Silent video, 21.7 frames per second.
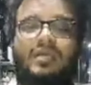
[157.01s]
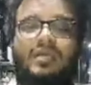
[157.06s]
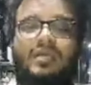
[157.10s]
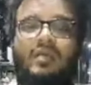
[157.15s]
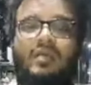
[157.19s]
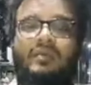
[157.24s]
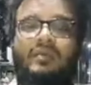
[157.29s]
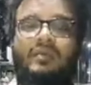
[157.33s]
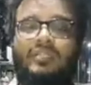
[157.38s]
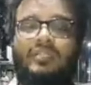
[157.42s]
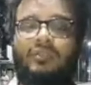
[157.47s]

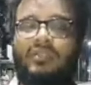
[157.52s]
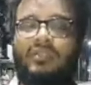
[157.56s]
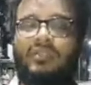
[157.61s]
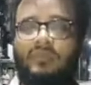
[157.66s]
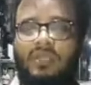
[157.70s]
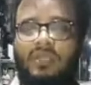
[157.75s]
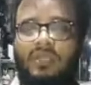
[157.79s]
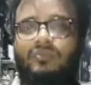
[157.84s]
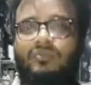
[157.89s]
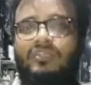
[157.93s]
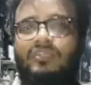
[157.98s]
আমাদের অনেক
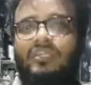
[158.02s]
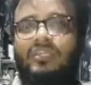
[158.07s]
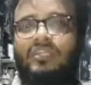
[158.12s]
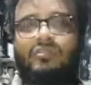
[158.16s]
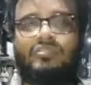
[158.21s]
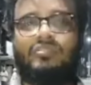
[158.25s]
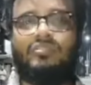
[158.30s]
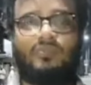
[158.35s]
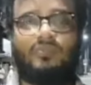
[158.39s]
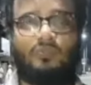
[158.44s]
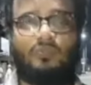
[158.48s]
ভাই বোনেরা
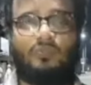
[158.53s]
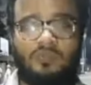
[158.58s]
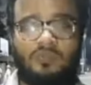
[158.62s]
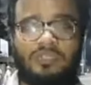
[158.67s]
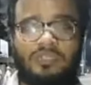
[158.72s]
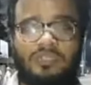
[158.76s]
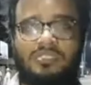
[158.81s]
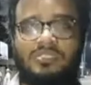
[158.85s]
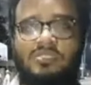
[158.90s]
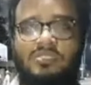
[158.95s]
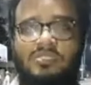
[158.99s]
রয়েছেন
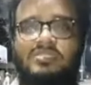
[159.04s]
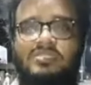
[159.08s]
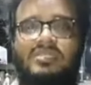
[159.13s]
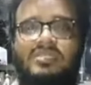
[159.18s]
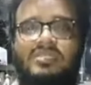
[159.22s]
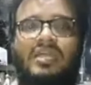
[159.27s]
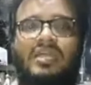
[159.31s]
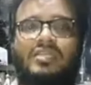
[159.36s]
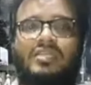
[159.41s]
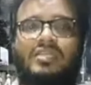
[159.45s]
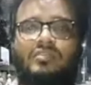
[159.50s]
প্রবাসে যারা
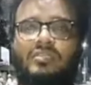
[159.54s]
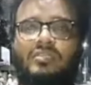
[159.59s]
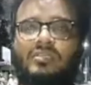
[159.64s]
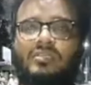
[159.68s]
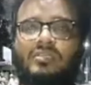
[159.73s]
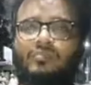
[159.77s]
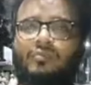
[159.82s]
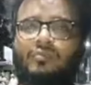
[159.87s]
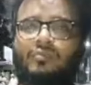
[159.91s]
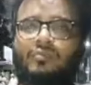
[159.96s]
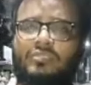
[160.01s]
আসলে
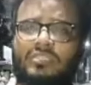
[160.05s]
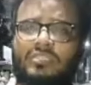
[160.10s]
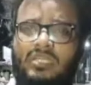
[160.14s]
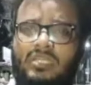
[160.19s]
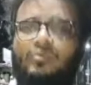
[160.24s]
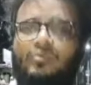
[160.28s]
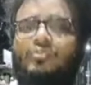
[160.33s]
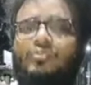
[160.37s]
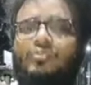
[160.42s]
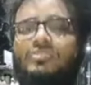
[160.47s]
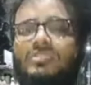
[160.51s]
প্রতিটা
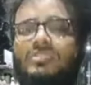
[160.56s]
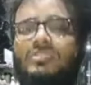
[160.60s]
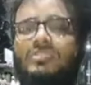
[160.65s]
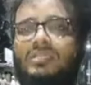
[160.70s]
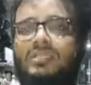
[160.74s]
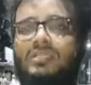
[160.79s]
মুহূর্তে